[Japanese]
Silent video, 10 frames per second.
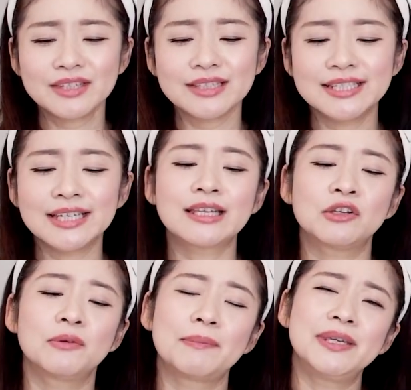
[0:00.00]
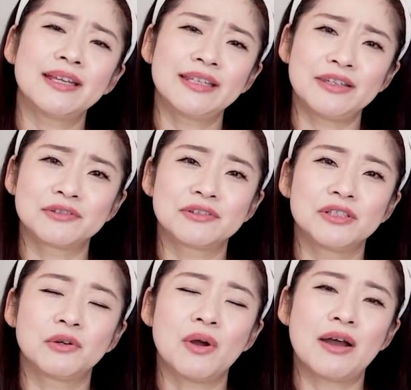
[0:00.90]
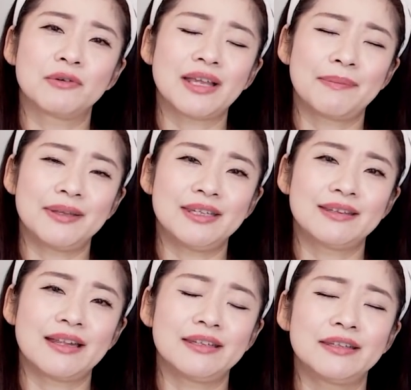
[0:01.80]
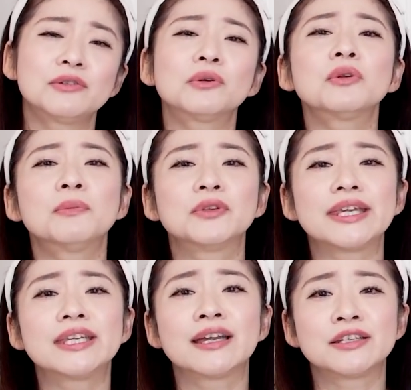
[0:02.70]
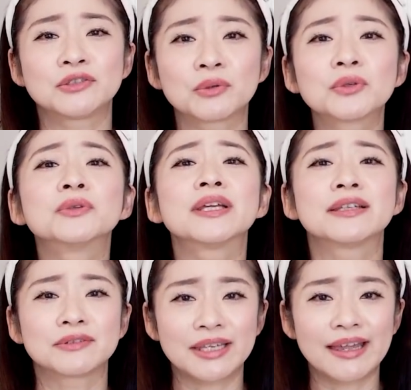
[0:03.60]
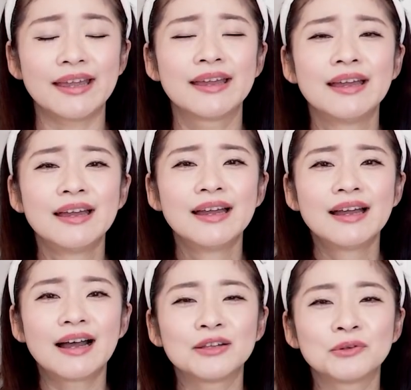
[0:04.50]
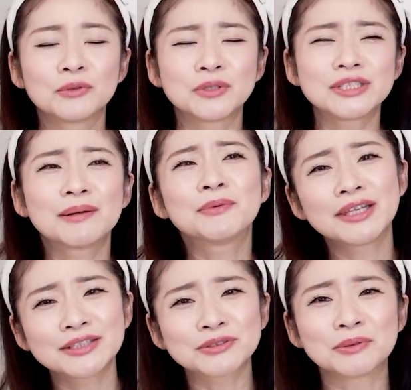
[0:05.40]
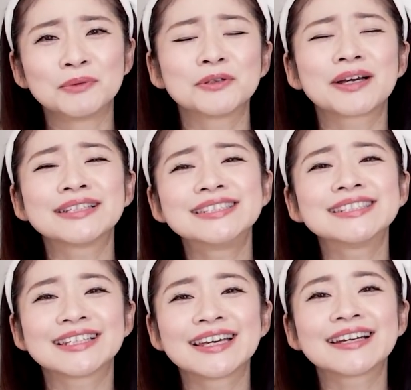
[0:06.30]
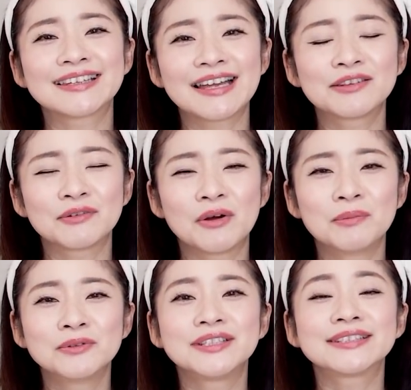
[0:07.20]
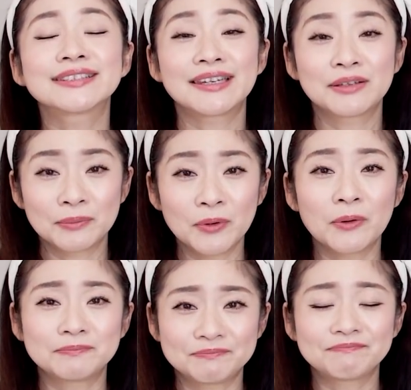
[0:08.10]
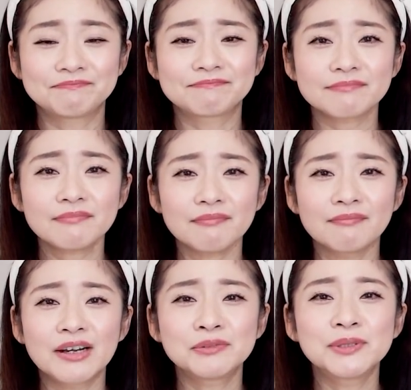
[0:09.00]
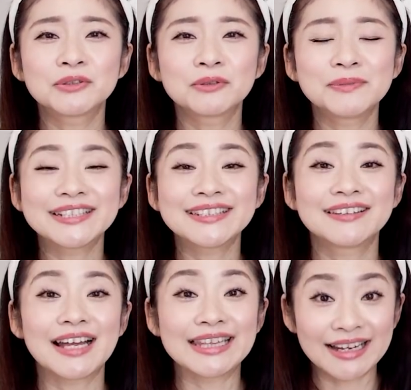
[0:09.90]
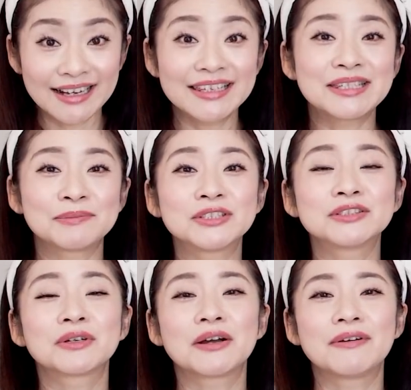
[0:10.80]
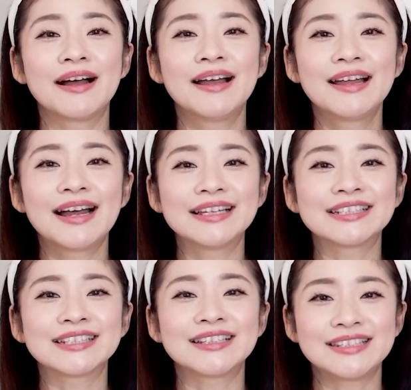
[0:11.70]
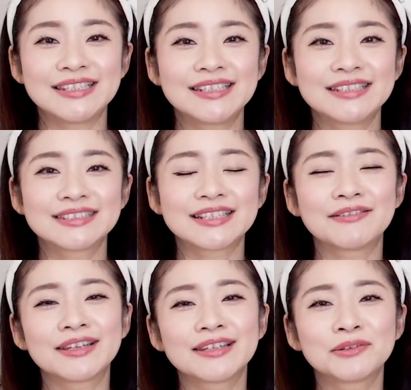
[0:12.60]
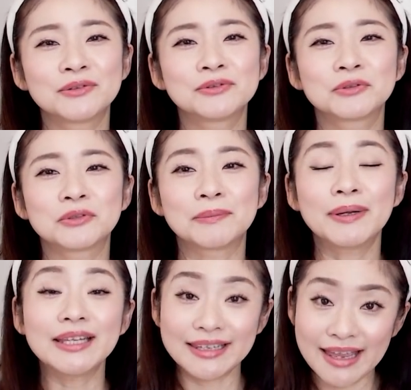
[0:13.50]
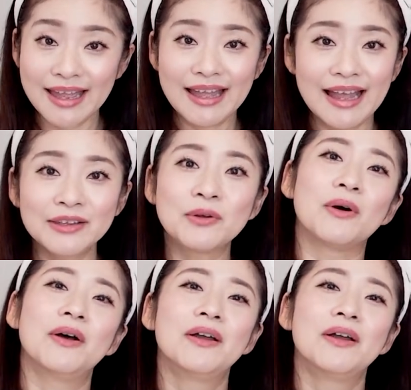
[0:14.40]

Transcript: う、じゃあ、例えばみんなでゆっくりご飯を食べに行ったりっていうこともできない状況なので、あの、どちらもね、ちょっともどかしいんじゃないかなとは思うんですけれども、まあ、組子の皆さんのあったかい気持ちとかは、はなちゃんに伝わったということで、まだね、あと